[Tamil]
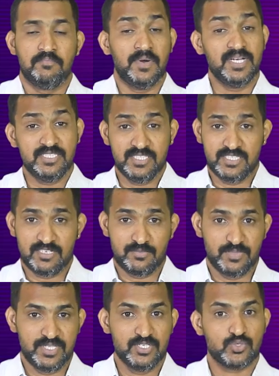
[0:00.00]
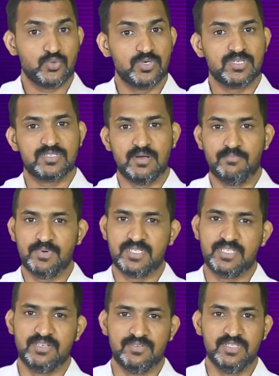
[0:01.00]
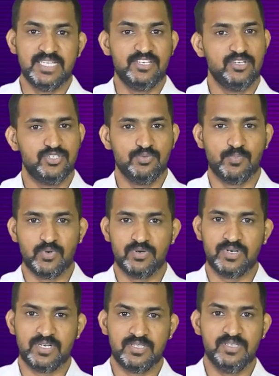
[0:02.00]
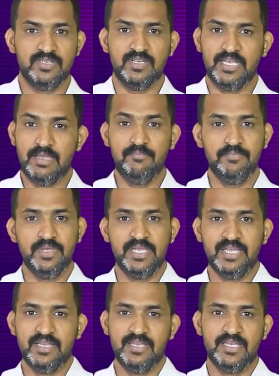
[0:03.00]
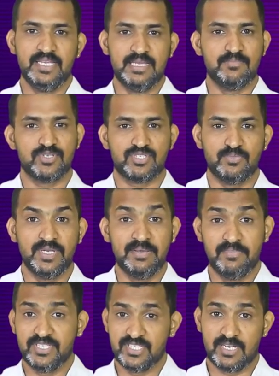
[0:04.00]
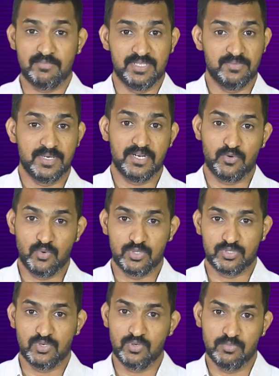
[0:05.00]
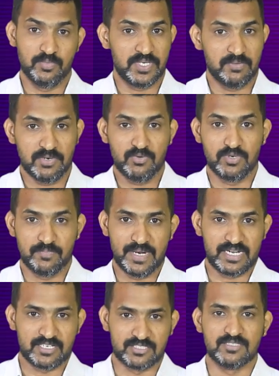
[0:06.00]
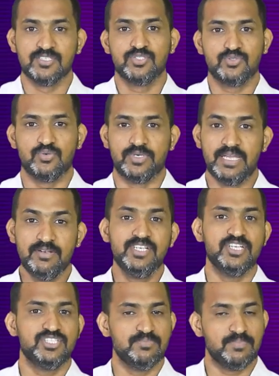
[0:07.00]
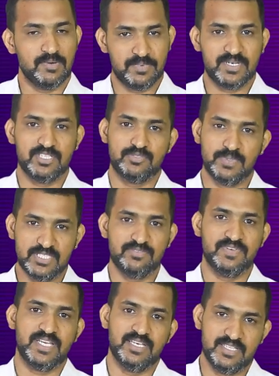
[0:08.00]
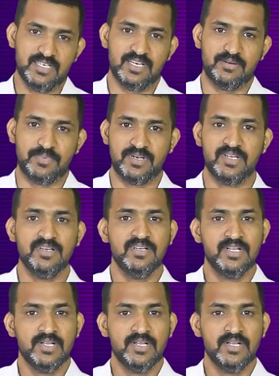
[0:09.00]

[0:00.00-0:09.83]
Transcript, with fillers: படிச்சுக்கிட்டு இருக்கும்போது ஸ்டூடெண்ட்ஸ் கம்பல்சரி வந்து இன்டர்ன்ஷிப் போகணுன்றது எம்பிஏ எம்எஸ்டபிள்யூ எம்ஹெச்ஆர்எம் இந்த மாதிரியான கோர்ஸுக்கு ரொம்ப முக்கியமான ஒரு ப்ராக்டிஸ் ஸோ இன்டர்ன்ஷிப் அப்படின்றது ஸ்பெசிஃபிக்காக எதுக்காக அப்படின்னா